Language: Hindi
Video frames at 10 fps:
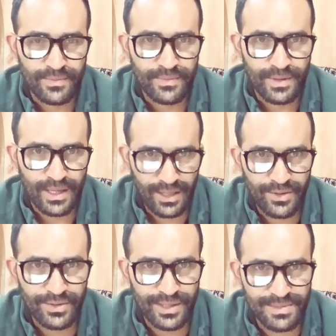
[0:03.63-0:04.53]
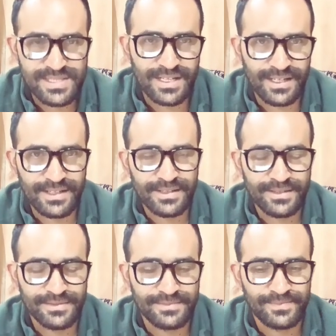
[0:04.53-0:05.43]
हेलो नमस्कार
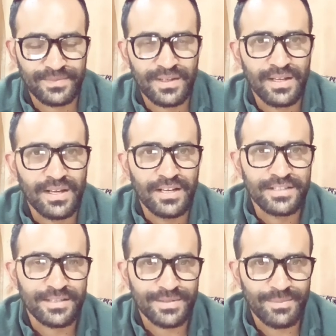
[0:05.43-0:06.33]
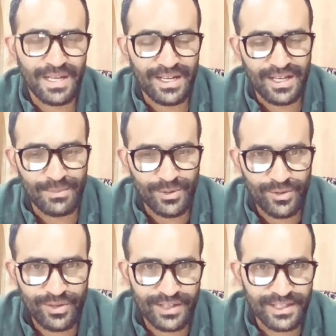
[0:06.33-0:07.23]
सबसे पहले आप
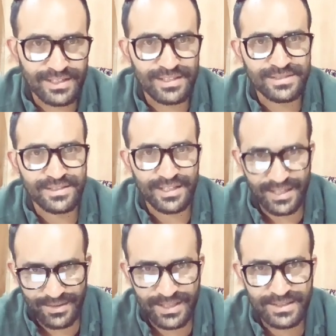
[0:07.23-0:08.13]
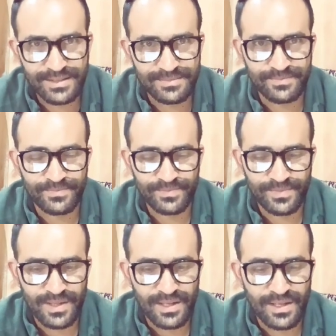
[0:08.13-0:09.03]
लोगों का तय दिल से धन्यवाद
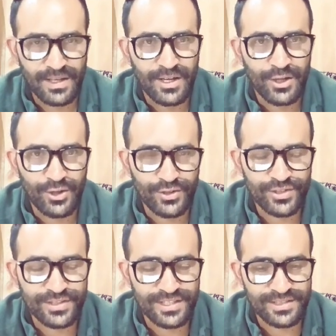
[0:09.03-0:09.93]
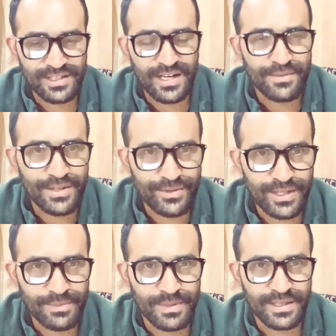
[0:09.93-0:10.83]
900 सब्सक्राइबर
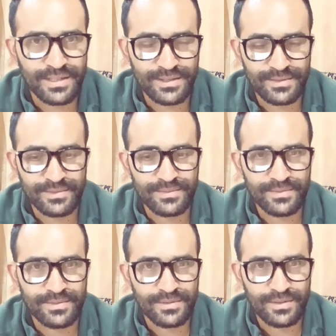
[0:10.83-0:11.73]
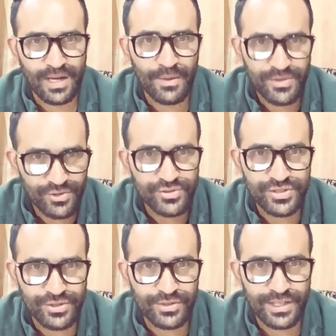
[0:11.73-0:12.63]
होने पर काफ़ी
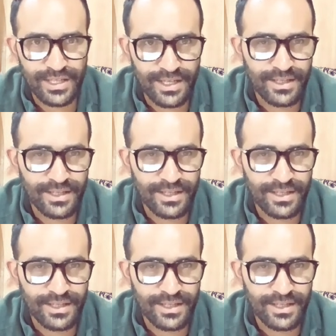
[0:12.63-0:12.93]
खुशी हो रही है